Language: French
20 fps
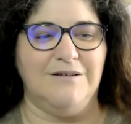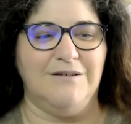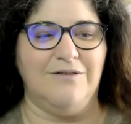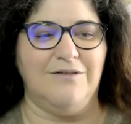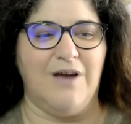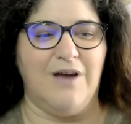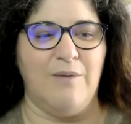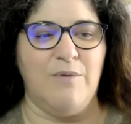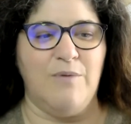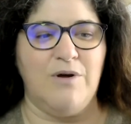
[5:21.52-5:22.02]

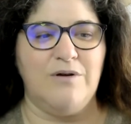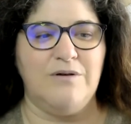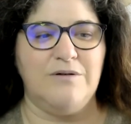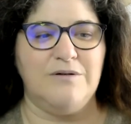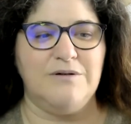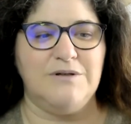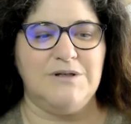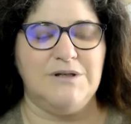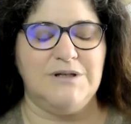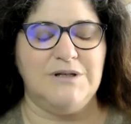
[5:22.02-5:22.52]

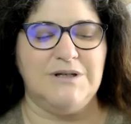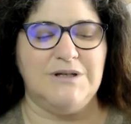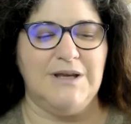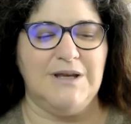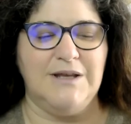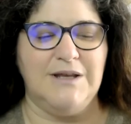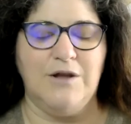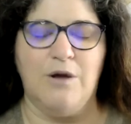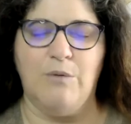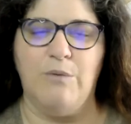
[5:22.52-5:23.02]
vraiment,
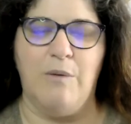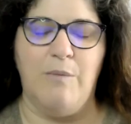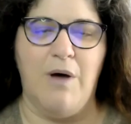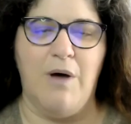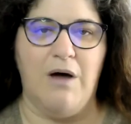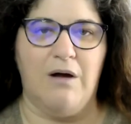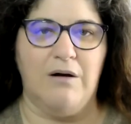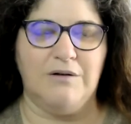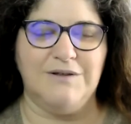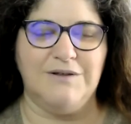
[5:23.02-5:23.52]
j'ai
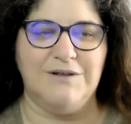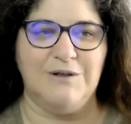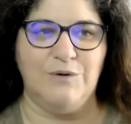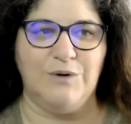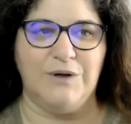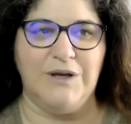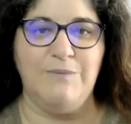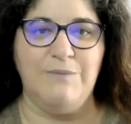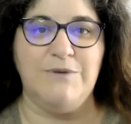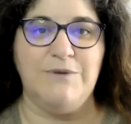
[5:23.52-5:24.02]
énormément ralenti le
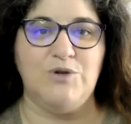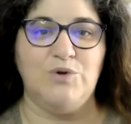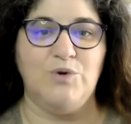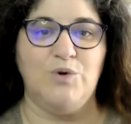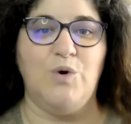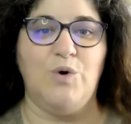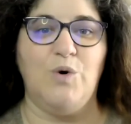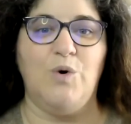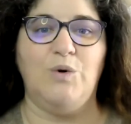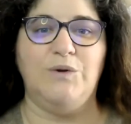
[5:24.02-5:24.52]
rythme et je
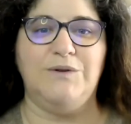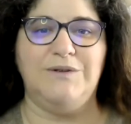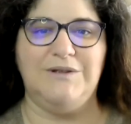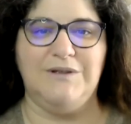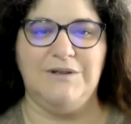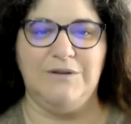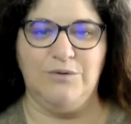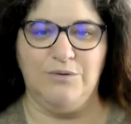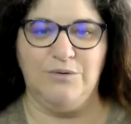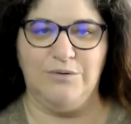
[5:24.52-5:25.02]

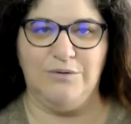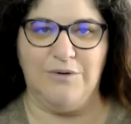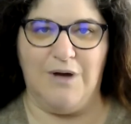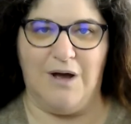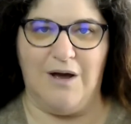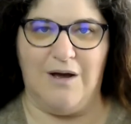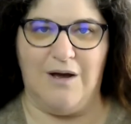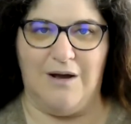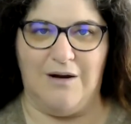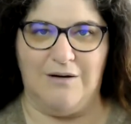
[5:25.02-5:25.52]
continue
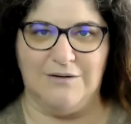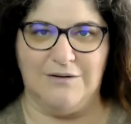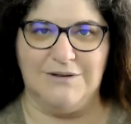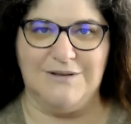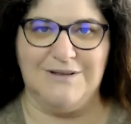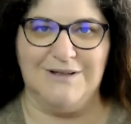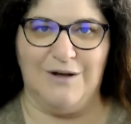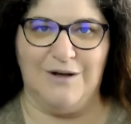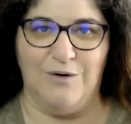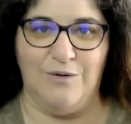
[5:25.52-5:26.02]
à
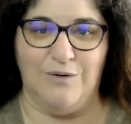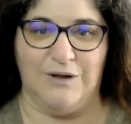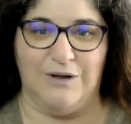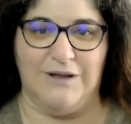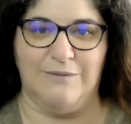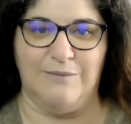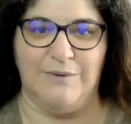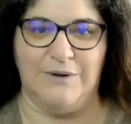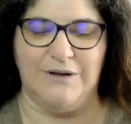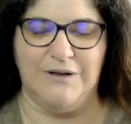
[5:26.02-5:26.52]
ralentir le
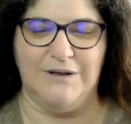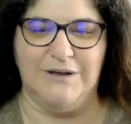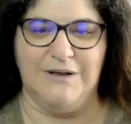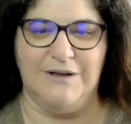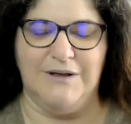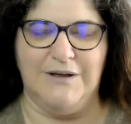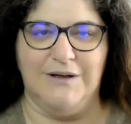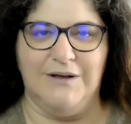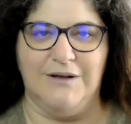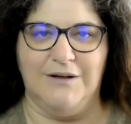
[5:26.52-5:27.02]
rythme.
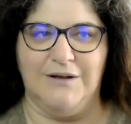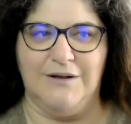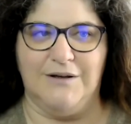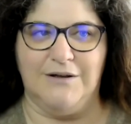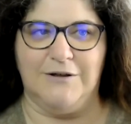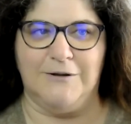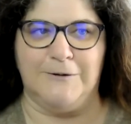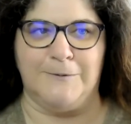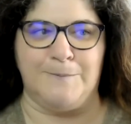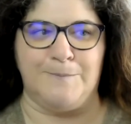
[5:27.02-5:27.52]

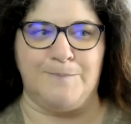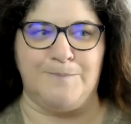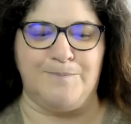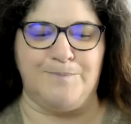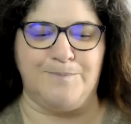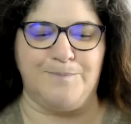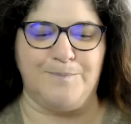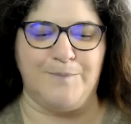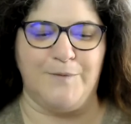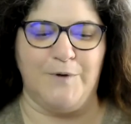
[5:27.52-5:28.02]
Euh,
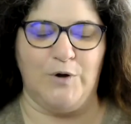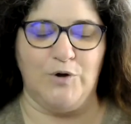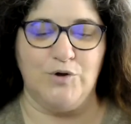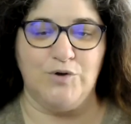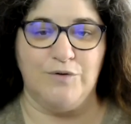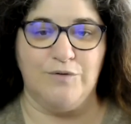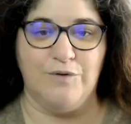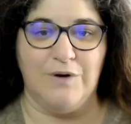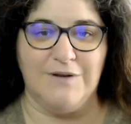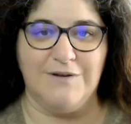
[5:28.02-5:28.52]
quand
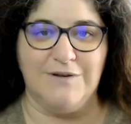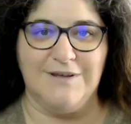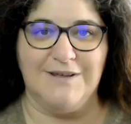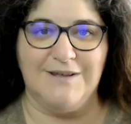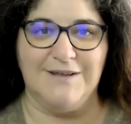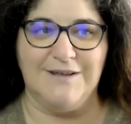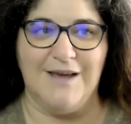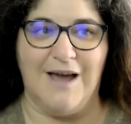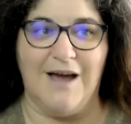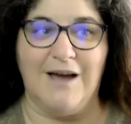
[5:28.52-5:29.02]
je vois ce
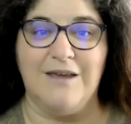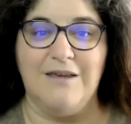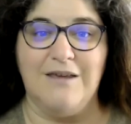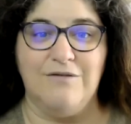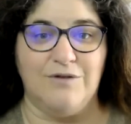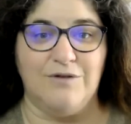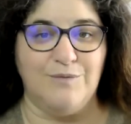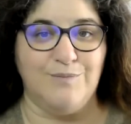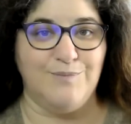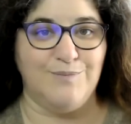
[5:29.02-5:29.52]
qui
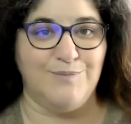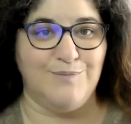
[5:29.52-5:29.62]
arrive